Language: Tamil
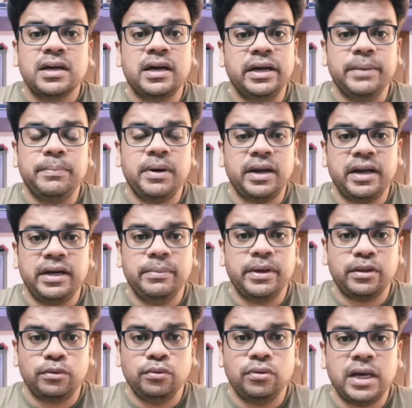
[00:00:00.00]
கண்டிப்பாக ரெண்டு
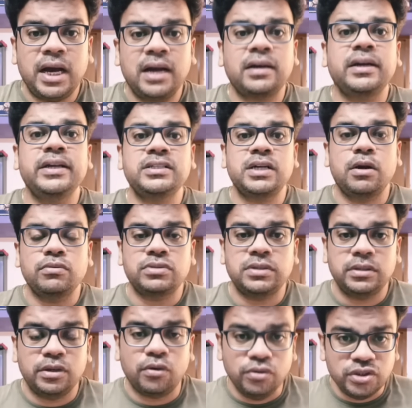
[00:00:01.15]
பேர் தூக்குனா அட்லீஸ்ட்
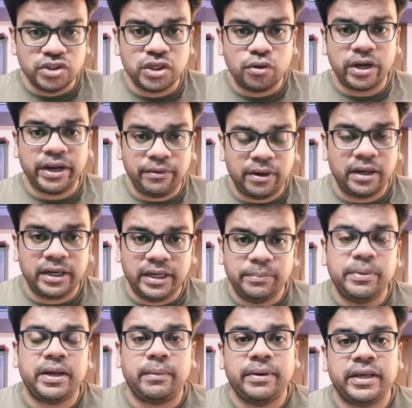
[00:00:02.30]
ஹவுஸ்லேருந்து கொஞ்சம் குறைவாங்க ரெண்டு
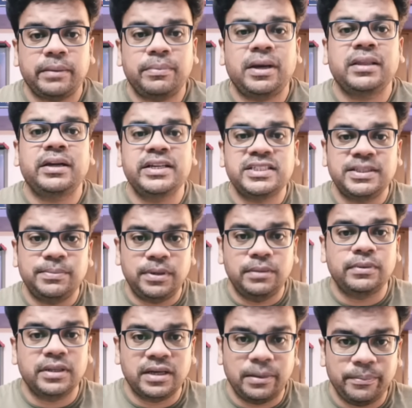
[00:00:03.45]
பேர் அப்படிங்கிறப்ப அந்த
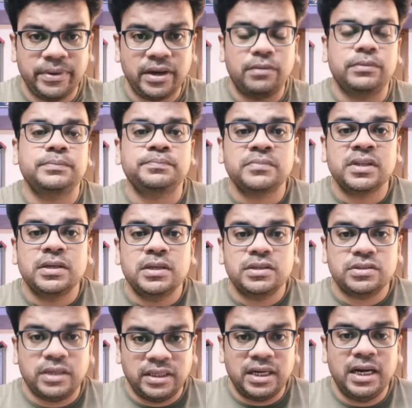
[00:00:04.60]
டெசிபிளும் வந்து கம்மியாகும்
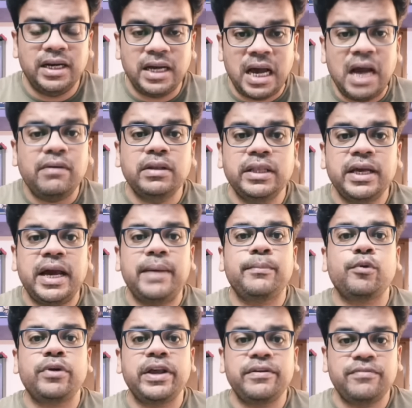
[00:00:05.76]
ஸோ அதனால் நான் வந்து ஐ எம்
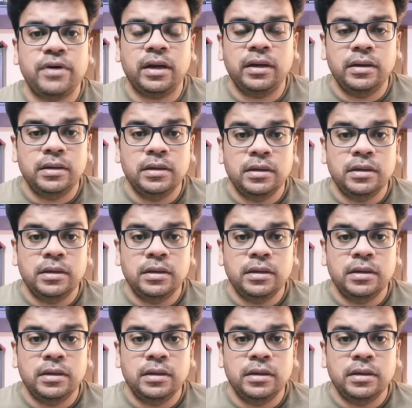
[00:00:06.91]
ரூட்டிங் ஃபார்